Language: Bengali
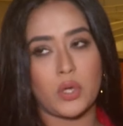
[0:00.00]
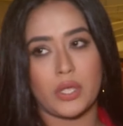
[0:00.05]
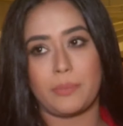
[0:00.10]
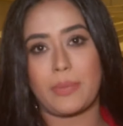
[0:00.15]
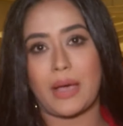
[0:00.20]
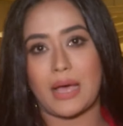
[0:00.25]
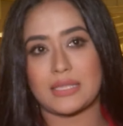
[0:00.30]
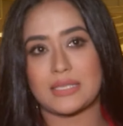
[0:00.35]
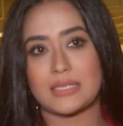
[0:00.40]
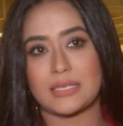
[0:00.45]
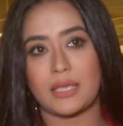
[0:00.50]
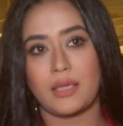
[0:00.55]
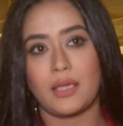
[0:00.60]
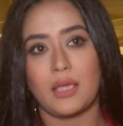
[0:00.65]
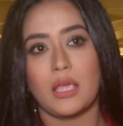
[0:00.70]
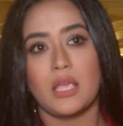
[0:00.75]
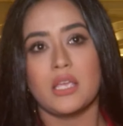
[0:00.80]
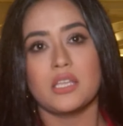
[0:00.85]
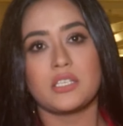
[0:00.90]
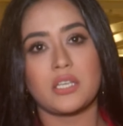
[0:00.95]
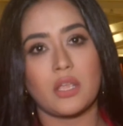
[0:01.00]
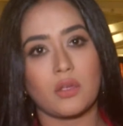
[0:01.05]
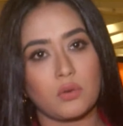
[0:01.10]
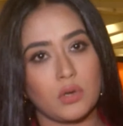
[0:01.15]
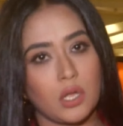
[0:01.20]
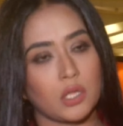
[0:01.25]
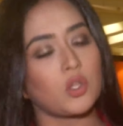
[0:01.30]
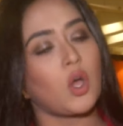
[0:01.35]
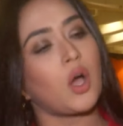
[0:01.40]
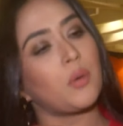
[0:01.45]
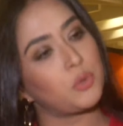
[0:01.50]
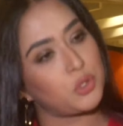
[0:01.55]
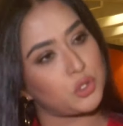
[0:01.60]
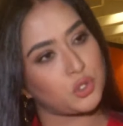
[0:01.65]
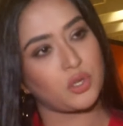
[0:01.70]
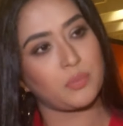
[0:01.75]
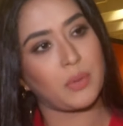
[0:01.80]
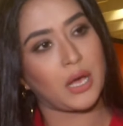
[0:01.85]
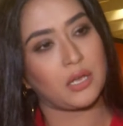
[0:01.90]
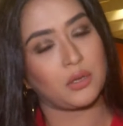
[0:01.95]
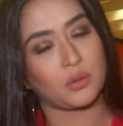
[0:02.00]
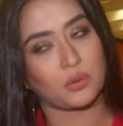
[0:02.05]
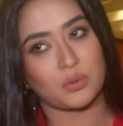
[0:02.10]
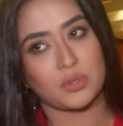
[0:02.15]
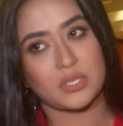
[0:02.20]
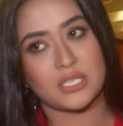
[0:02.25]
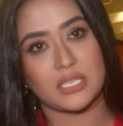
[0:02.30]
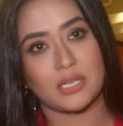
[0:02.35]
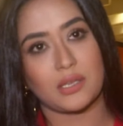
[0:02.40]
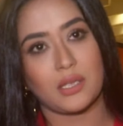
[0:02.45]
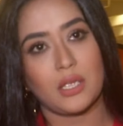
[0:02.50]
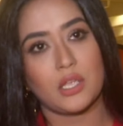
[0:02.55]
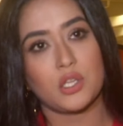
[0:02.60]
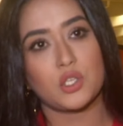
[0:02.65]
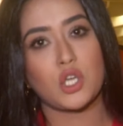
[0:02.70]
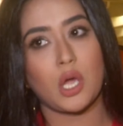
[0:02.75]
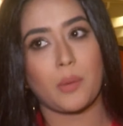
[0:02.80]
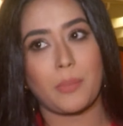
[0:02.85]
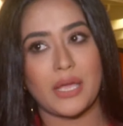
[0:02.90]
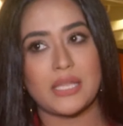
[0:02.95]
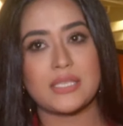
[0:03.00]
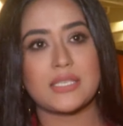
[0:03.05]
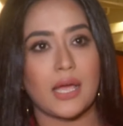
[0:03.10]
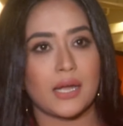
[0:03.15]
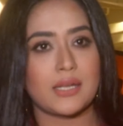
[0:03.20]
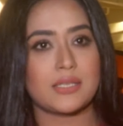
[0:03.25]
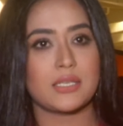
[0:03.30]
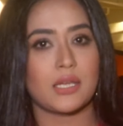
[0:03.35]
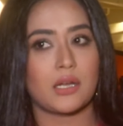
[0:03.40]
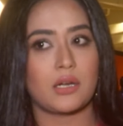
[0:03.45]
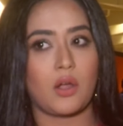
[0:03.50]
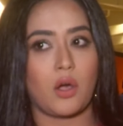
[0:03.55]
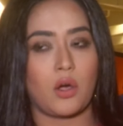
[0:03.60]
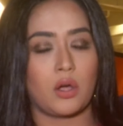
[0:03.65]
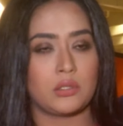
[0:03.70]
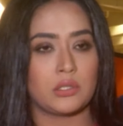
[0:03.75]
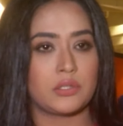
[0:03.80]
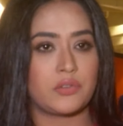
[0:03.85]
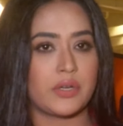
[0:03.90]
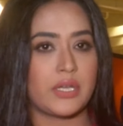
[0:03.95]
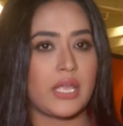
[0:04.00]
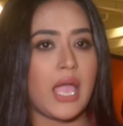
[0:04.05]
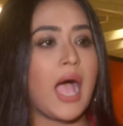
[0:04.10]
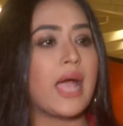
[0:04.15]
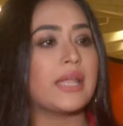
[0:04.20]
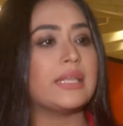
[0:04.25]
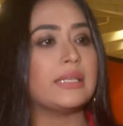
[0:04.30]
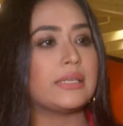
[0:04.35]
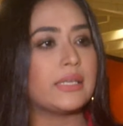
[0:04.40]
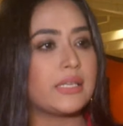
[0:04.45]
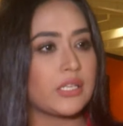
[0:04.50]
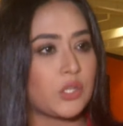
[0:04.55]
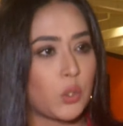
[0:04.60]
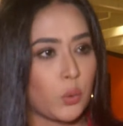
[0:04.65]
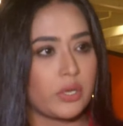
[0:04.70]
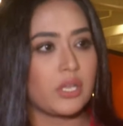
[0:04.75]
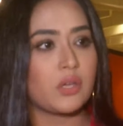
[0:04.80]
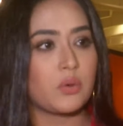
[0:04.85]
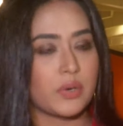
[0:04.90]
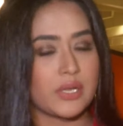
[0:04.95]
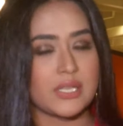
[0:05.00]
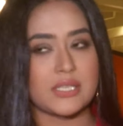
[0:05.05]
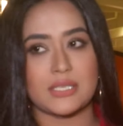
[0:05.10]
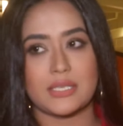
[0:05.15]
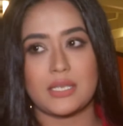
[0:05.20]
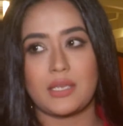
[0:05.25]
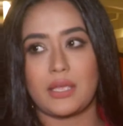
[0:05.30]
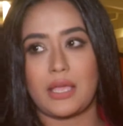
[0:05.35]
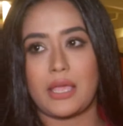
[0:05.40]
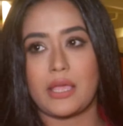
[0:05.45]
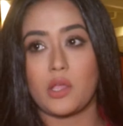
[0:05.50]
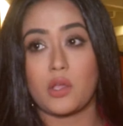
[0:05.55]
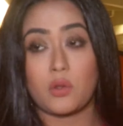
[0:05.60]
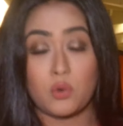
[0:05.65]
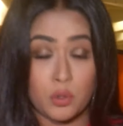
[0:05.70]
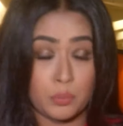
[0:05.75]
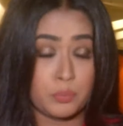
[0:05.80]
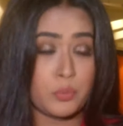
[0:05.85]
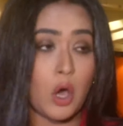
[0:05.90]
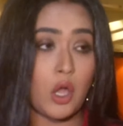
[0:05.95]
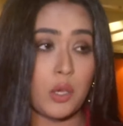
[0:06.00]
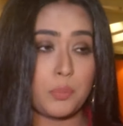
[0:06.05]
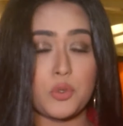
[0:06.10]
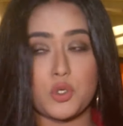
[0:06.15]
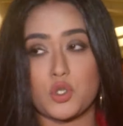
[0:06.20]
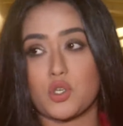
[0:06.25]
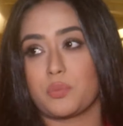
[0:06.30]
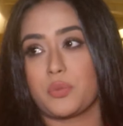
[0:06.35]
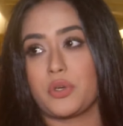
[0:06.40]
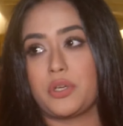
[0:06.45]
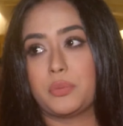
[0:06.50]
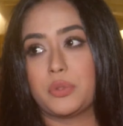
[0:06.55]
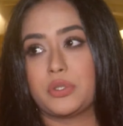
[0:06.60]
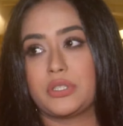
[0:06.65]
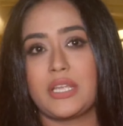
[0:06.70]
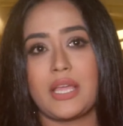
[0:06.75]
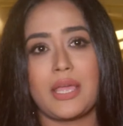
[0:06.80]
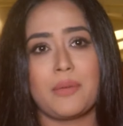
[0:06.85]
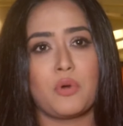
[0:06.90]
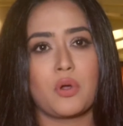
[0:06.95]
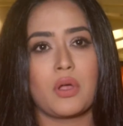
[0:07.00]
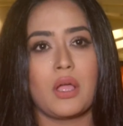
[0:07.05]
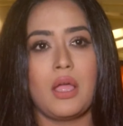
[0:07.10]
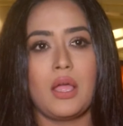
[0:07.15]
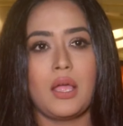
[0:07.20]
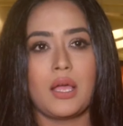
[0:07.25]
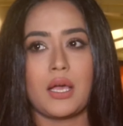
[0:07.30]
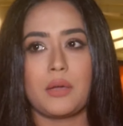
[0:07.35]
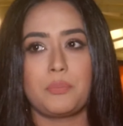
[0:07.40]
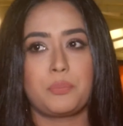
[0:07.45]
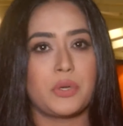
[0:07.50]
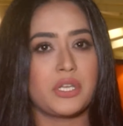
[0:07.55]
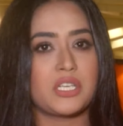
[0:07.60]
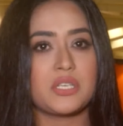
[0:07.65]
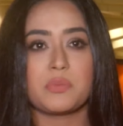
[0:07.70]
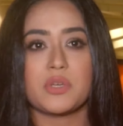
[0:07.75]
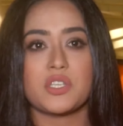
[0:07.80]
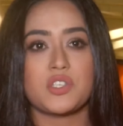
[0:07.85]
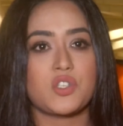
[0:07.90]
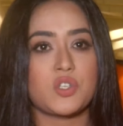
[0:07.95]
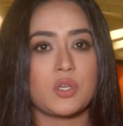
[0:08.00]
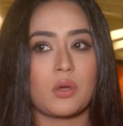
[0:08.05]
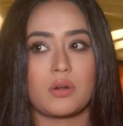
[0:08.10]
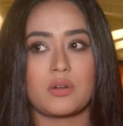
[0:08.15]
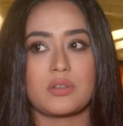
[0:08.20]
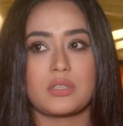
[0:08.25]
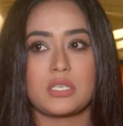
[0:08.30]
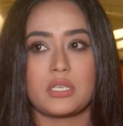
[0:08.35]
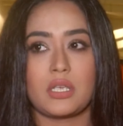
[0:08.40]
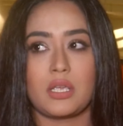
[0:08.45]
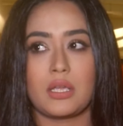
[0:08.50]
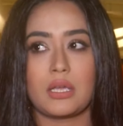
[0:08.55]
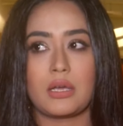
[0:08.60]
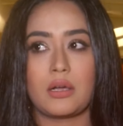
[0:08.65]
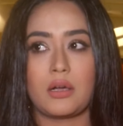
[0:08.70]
ওয়েব আছে সেগুলো তো অবশ্যই ভালো করছে সবাই যার যার অলরেডি আইডেন্টিটি তৈরি করেছে এই খুব অল্প সময়ের মধ্যে এবং আমি প্রিটি মাচ শিওর যে